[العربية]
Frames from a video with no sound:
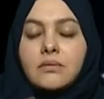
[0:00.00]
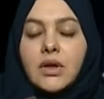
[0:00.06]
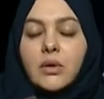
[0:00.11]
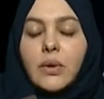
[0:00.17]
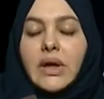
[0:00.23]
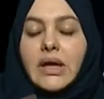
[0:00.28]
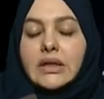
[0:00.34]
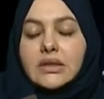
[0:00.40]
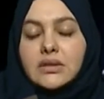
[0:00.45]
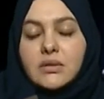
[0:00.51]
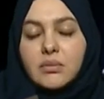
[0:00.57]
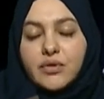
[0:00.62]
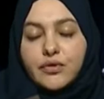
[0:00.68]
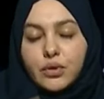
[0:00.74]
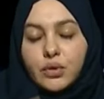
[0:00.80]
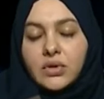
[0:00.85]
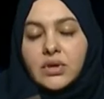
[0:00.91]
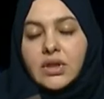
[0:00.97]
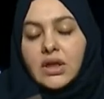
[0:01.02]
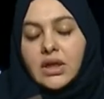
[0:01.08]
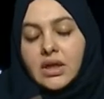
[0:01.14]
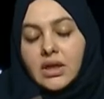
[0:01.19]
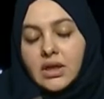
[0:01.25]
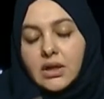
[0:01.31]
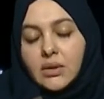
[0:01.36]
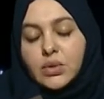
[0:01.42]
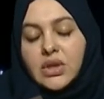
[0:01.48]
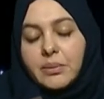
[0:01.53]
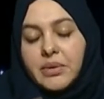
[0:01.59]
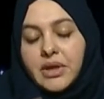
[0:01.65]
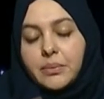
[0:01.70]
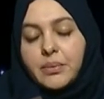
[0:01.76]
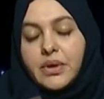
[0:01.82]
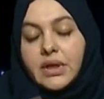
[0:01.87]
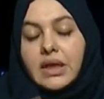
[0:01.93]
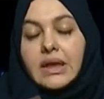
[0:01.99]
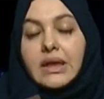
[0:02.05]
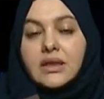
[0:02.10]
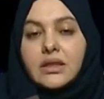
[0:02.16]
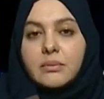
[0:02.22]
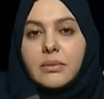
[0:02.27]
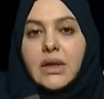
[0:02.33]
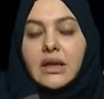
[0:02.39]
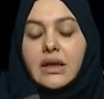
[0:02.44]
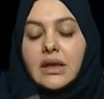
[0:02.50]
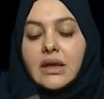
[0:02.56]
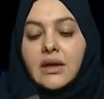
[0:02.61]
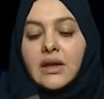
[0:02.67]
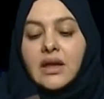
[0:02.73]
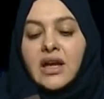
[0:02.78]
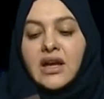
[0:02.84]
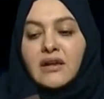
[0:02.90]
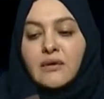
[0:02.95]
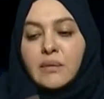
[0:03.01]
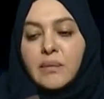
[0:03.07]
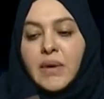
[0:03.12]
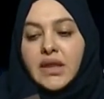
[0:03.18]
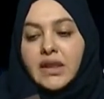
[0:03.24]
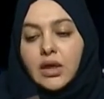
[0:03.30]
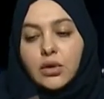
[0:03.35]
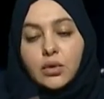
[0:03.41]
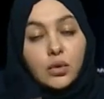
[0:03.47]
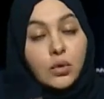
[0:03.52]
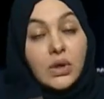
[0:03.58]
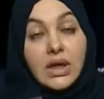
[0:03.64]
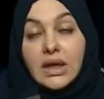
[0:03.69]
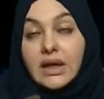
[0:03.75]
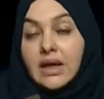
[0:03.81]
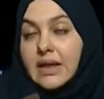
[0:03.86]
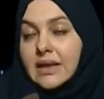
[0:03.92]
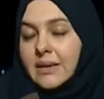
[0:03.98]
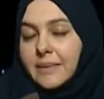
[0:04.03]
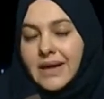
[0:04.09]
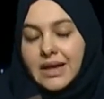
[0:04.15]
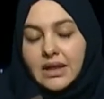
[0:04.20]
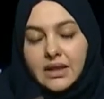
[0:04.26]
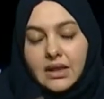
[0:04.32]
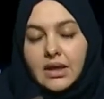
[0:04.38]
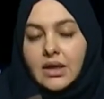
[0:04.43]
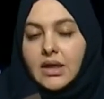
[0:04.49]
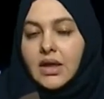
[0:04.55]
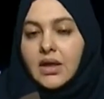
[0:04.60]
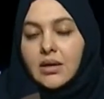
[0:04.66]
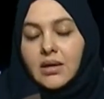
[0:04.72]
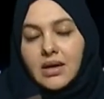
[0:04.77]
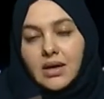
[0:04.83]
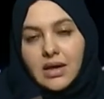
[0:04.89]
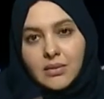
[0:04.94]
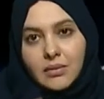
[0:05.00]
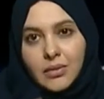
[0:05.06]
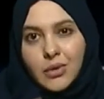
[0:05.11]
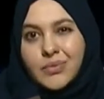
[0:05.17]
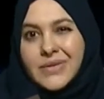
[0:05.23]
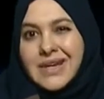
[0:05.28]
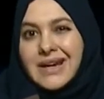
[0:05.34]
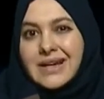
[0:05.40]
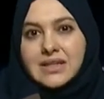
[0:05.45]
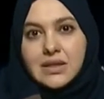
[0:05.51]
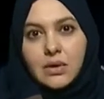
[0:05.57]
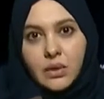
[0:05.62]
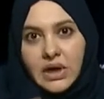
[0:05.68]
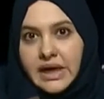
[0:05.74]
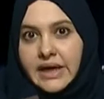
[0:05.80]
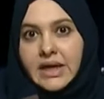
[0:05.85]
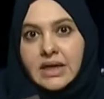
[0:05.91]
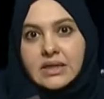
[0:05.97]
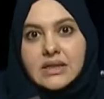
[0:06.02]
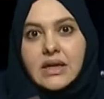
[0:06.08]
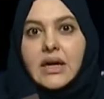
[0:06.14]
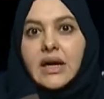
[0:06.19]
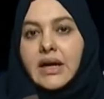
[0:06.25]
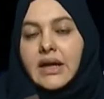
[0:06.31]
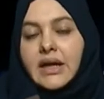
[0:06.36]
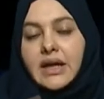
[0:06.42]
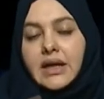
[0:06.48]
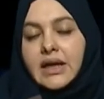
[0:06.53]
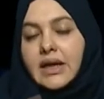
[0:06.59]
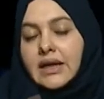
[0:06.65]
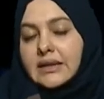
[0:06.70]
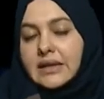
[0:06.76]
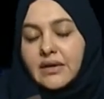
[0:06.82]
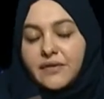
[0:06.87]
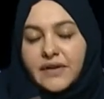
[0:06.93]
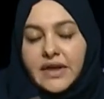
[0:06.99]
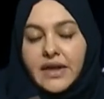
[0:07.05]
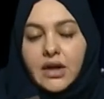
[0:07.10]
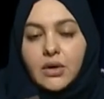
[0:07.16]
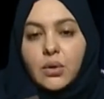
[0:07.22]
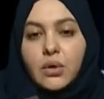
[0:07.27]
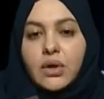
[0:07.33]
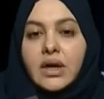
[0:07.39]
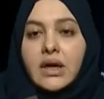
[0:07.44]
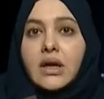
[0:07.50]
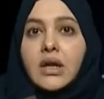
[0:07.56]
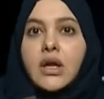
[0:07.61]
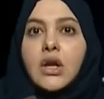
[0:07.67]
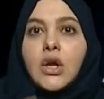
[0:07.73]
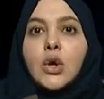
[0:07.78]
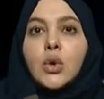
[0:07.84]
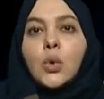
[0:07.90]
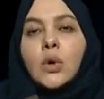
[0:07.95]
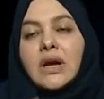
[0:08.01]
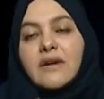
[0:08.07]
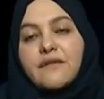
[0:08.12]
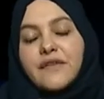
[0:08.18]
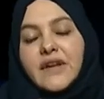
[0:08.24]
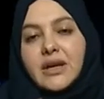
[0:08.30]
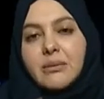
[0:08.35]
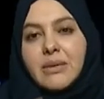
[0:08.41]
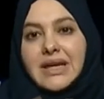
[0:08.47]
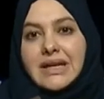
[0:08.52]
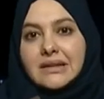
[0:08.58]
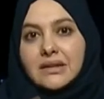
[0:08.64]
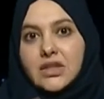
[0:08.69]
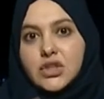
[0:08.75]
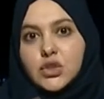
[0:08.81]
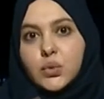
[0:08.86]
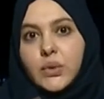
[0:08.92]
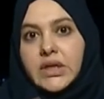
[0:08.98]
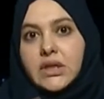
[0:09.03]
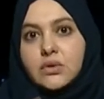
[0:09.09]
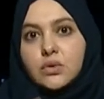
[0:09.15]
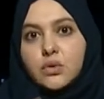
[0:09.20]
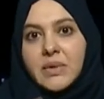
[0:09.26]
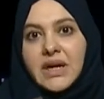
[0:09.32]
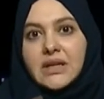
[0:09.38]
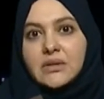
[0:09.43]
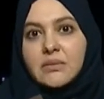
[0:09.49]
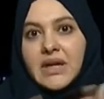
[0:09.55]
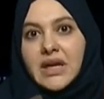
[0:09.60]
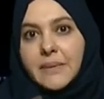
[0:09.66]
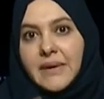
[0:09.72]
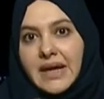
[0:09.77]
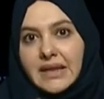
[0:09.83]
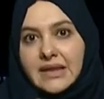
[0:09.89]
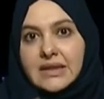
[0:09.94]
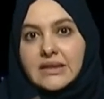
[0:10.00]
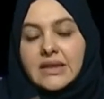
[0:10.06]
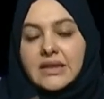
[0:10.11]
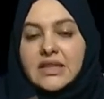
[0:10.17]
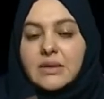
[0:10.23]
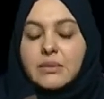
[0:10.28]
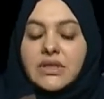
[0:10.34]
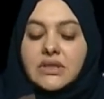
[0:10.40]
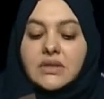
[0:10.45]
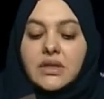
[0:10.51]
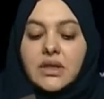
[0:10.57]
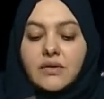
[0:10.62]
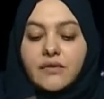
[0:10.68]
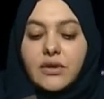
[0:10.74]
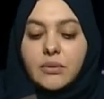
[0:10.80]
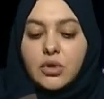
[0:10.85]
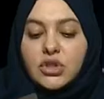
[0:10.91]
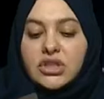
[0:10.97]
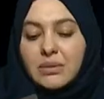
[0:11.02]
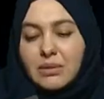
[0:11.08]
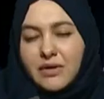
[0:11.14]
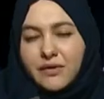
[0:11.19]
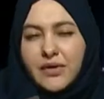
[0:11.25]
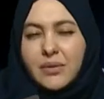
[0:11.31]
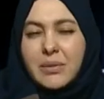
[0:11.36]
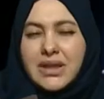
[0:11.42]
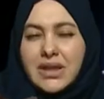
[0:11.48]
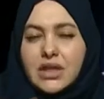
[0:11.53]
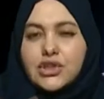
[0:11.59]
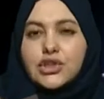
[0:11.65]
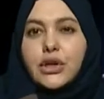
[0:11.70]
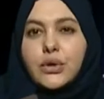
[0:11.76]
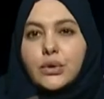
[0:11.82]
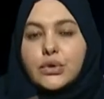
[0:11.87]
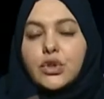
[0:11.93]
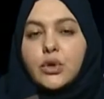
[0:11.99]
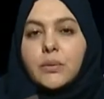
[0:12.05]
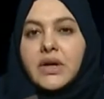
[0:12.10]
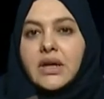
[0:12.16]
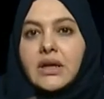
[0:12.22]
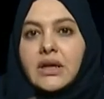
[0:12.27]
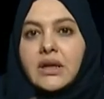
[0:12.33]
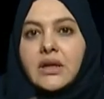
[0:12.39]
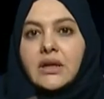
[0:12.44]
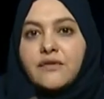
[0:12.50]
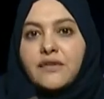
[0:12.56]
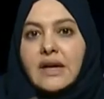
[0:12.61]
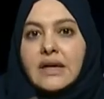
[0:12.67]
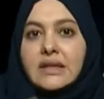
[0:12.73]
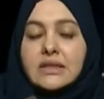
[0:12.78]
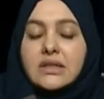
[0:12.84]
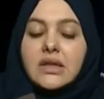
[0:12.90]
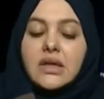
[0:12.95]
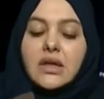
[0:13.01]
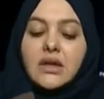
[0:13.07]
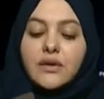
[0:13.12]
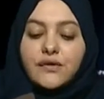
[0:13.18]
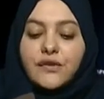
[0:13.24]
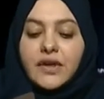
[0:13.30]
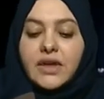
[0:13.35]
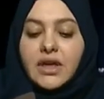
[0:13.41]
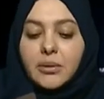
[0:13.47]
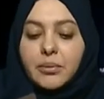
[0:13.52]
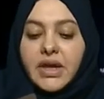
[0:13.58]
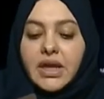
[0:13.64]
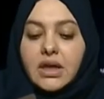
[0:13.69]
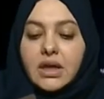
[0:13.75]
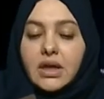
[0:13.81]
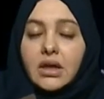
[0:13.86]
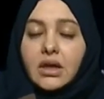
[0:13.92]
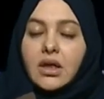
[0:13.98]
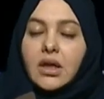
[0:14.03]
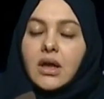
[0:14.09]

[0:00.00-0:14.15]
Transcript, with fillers: واحد المفروض آه، او طبيب يقدم البحث حقه كلها كانت ابحاث آه، ممتازه ورائعه صراحه يعني حتى الافكار الاخرى وكان في عمليه تصويت وبعد ما الابحاث تقدمت آه، في المؤتمر في مطلع شهر اكتوبر اللي فات في امريكا